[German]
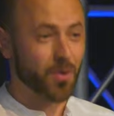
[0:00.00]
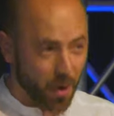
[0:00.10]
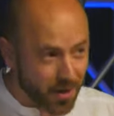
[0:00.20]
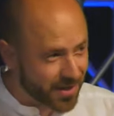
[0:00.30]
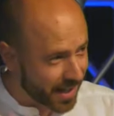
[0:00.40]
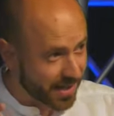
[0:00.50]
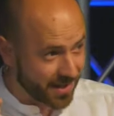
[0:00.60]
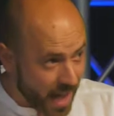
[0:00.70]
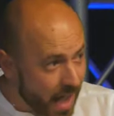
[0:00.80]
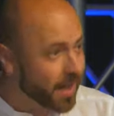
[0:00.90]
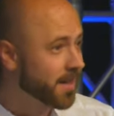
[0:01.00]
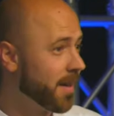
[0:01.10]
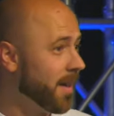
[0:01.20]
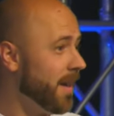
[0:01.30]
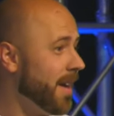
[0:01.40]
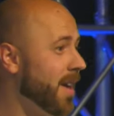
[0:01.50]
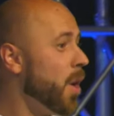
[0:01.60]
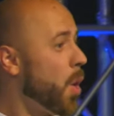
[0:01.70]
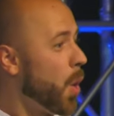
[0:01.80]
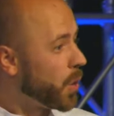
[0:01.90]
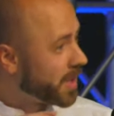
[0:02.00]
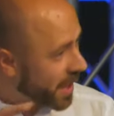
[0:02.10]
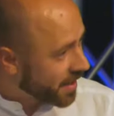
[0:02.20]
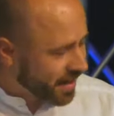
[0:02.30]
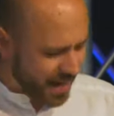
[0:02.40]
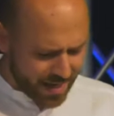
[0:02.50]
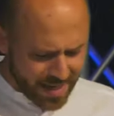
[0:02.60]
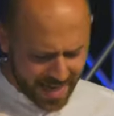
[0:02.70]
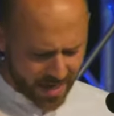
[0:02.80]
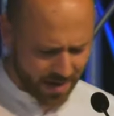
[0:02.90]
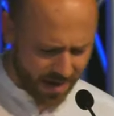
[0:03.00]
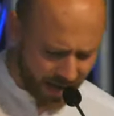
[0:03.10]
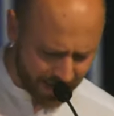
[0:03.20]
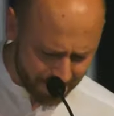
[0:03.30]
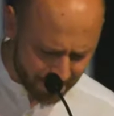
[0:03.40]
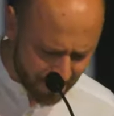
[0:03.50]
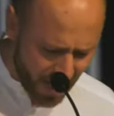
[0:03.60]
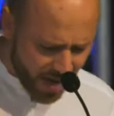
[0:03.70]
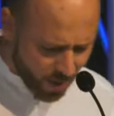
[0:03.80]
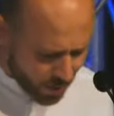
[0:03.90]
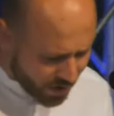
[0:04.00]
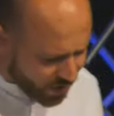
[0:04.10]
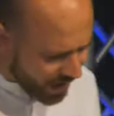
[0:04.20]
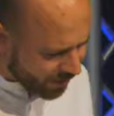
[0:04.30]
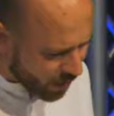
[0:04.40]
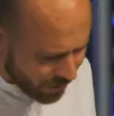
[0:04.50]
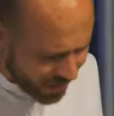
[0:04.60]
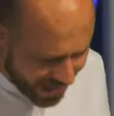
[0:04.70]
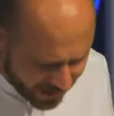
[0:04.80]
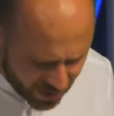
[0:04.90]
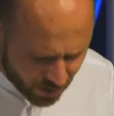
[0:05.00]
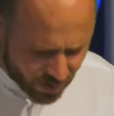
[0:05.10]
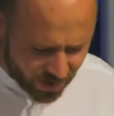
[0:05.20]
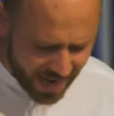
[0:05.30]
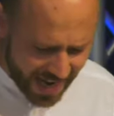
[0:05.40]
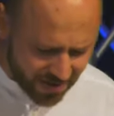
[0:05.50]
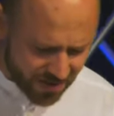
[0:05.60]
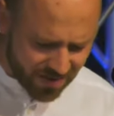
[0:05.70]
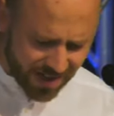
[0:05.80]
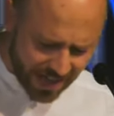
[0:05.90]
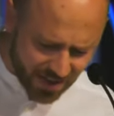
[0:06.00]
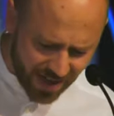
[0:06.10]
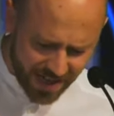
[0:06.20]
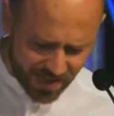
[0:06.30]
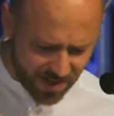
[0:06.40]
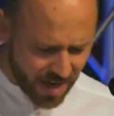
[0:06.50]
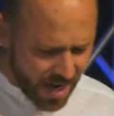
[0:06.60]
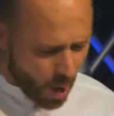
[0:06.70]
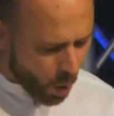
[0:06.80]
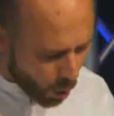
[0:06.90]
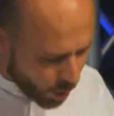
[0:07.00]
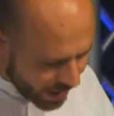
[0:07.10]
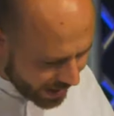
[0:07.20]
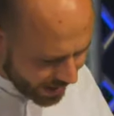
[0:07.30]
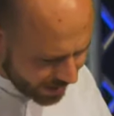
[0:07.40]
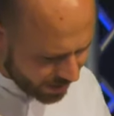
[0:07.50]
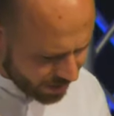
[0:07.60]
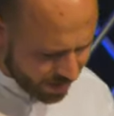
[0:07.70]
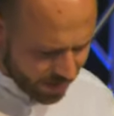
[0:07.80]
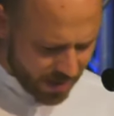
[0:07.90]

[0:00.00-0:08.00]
zur Hochzeitsnacht und dann in die Ehe hinein. Und deswegen wollen wir jetzt unseren ersten Text lesen. Hohelied,